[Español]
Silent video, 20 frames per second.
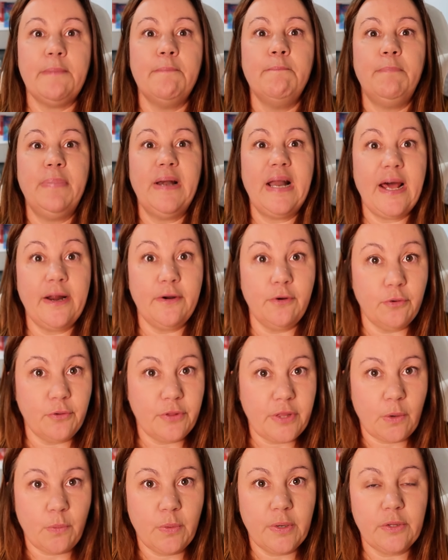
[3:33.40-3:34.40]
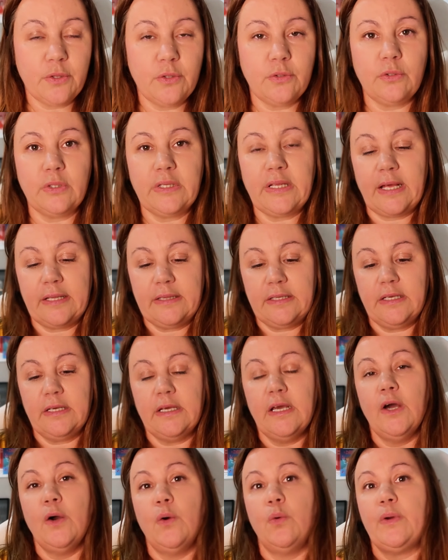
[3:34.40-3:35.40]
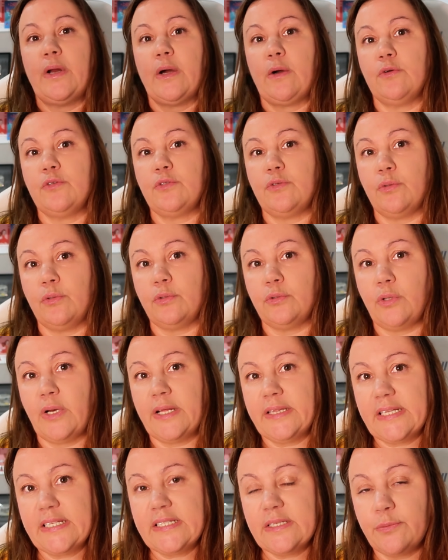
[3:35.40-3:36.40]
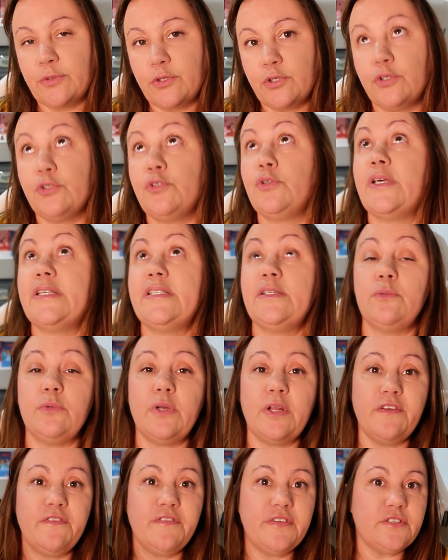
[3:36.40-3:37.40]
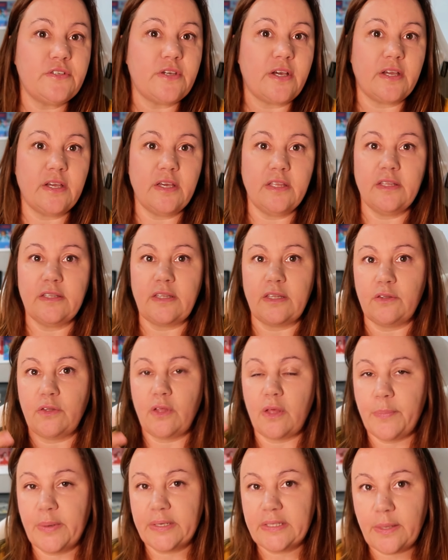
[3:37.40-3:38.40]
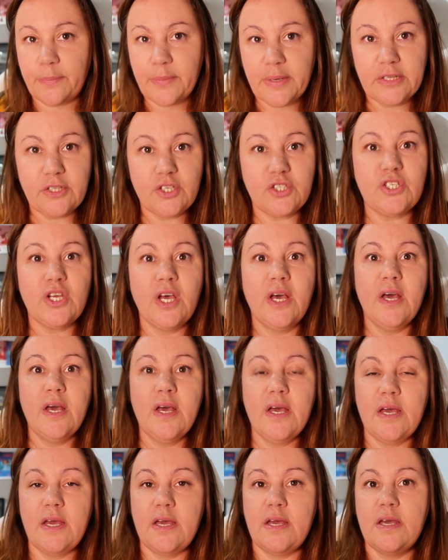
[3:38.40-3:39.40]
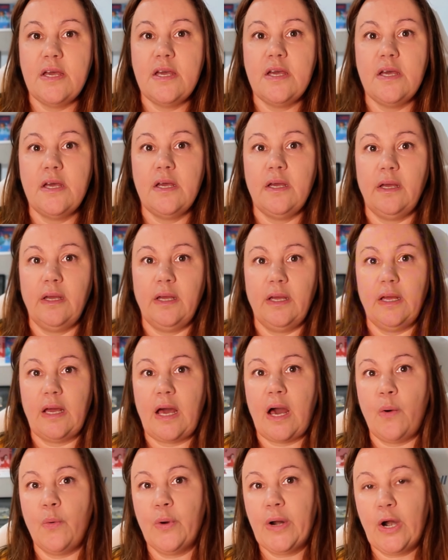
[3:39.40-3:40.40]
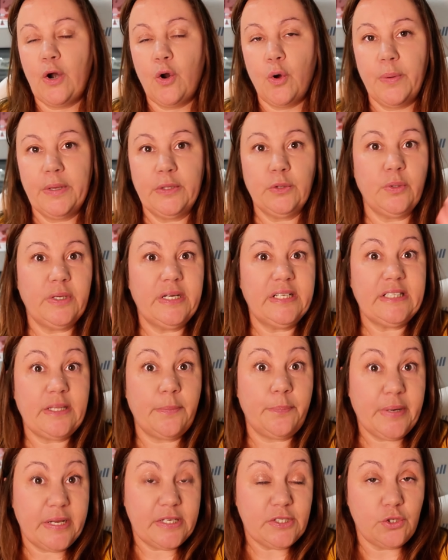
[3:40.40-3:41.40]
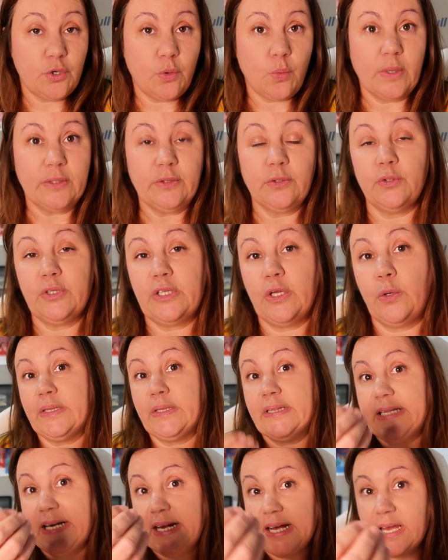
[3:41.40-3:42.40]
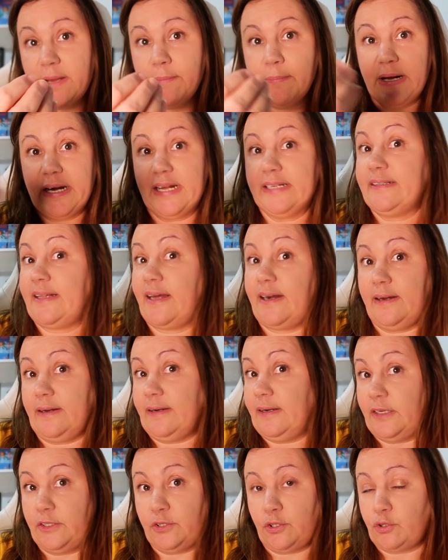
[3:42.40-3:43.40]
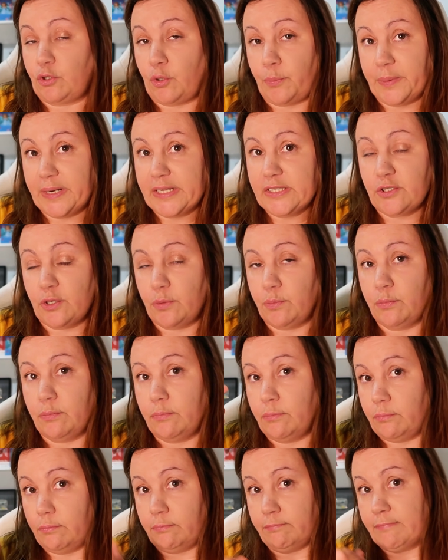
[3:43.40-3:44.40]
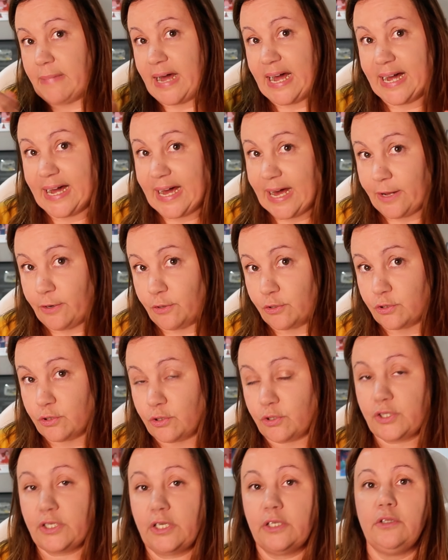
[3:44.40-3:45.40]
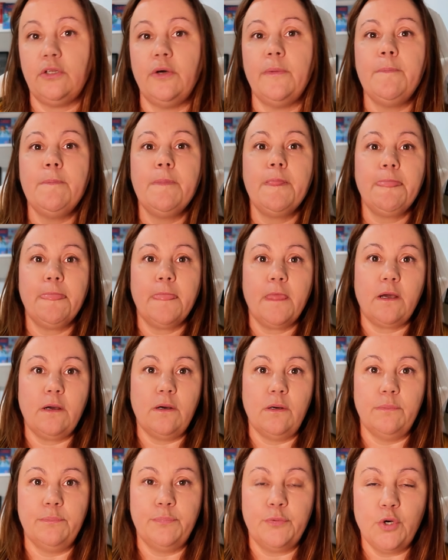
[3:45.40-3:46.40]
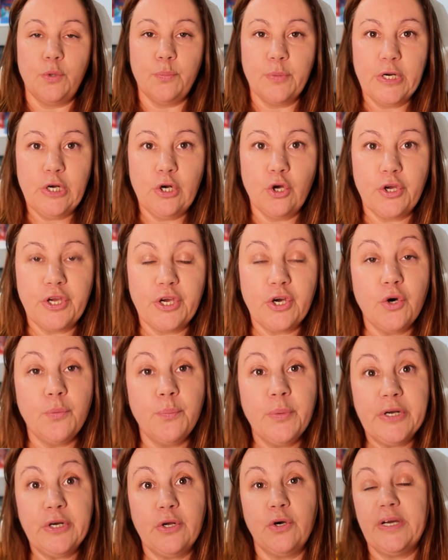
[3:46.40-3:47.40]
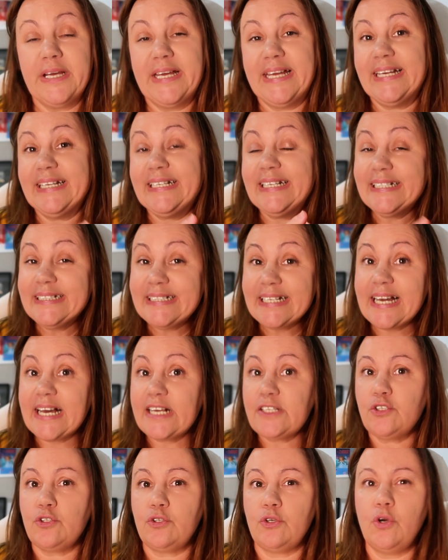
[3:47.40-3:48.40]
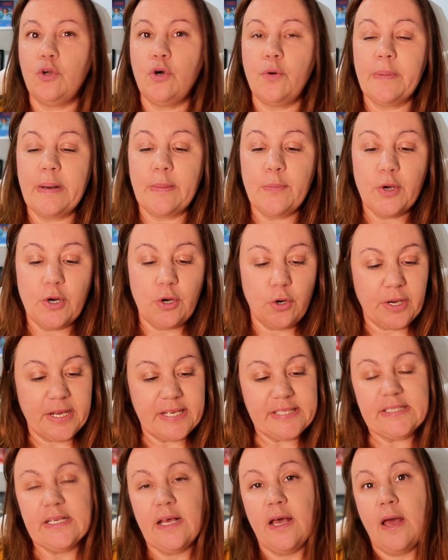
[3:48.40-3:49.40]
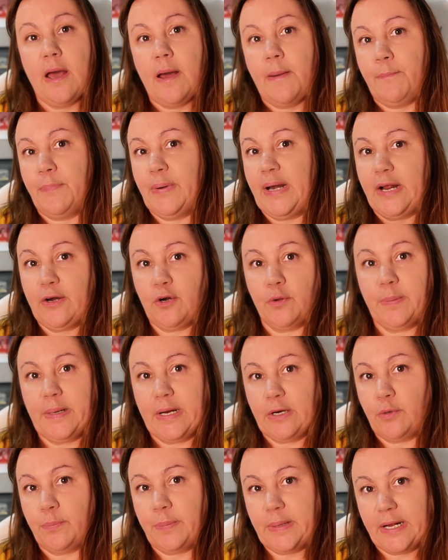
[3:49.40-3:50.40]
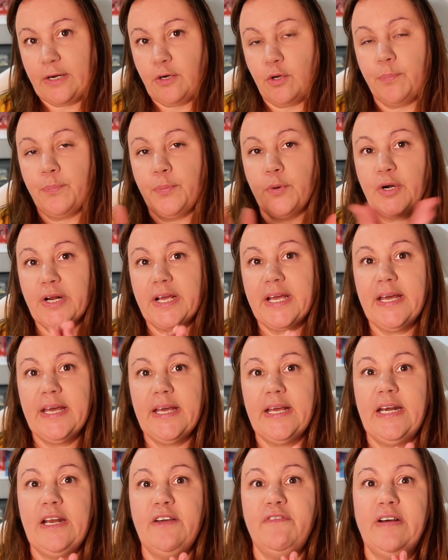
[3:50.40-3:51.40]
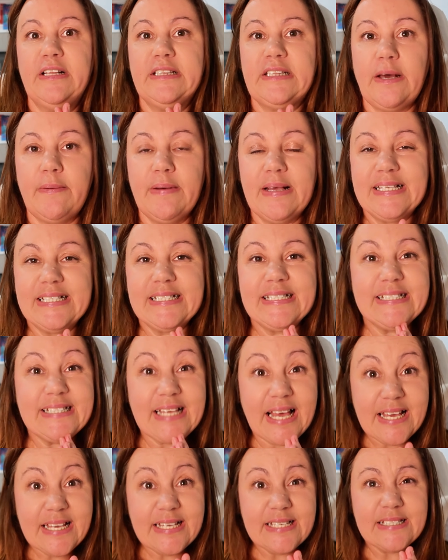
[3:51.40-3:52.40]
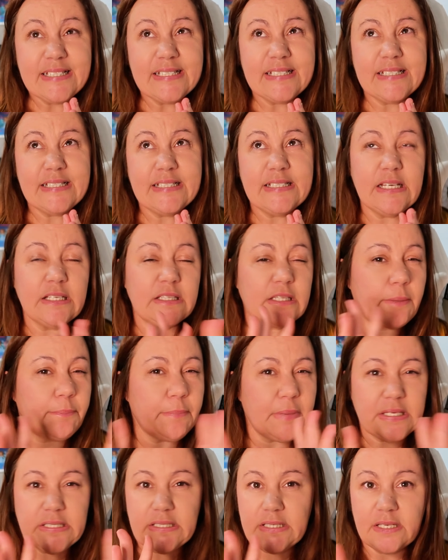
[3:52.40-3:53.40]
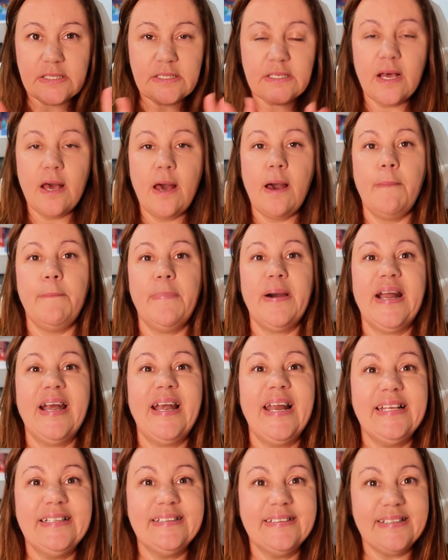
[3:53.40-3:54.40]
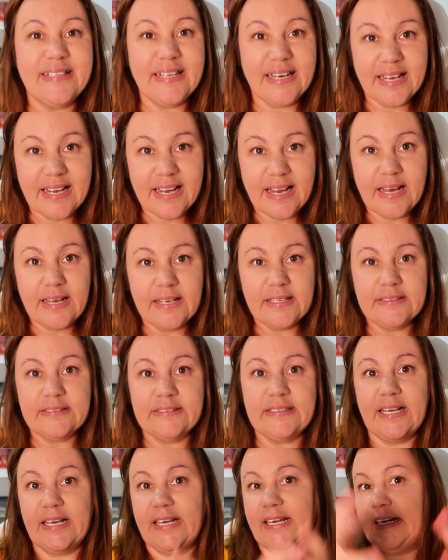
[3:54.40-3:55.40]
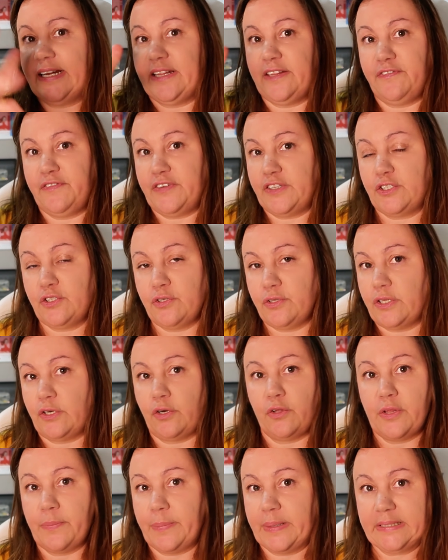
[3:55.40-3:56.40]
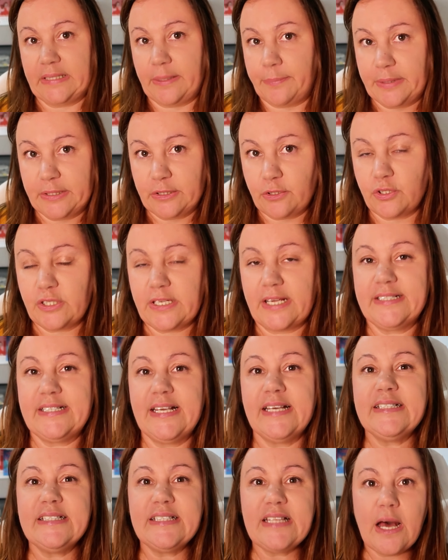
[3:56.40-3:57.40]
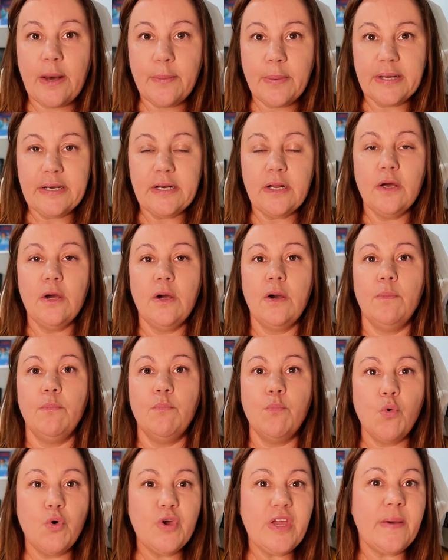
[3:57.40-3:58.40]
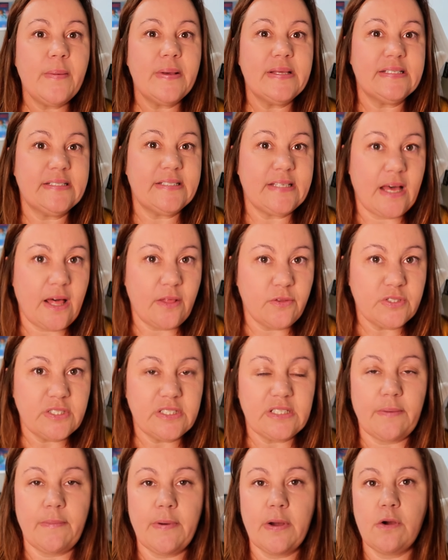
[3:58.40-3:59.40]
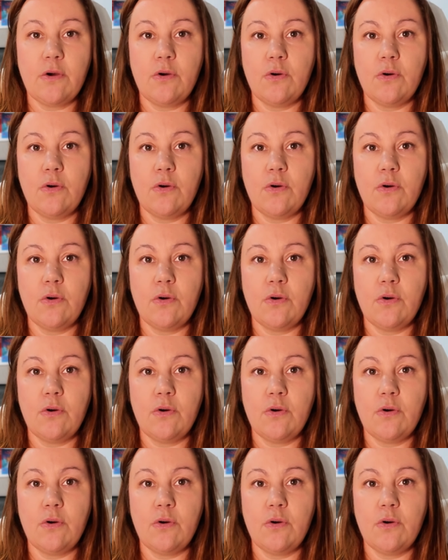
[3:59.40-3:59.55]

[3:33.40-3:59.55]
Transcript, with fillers: en plano, ¿de acuerdo? A ti una constructora te dice, bueno yo estoy haciendo un edificio aquí de tantos departamentos, eh, ahora los vendo en este precio y cuando entregue van a estar en este otro precio, más caros, ¿no es cierto? como es lógico. Bueno, en este caso no lo compramos en lo que es plano, plano, plano porque le faltaban 6, 7 meses para la entrega del edificio y de los departamentos. O sea, ya estaban muy avanzados, estaban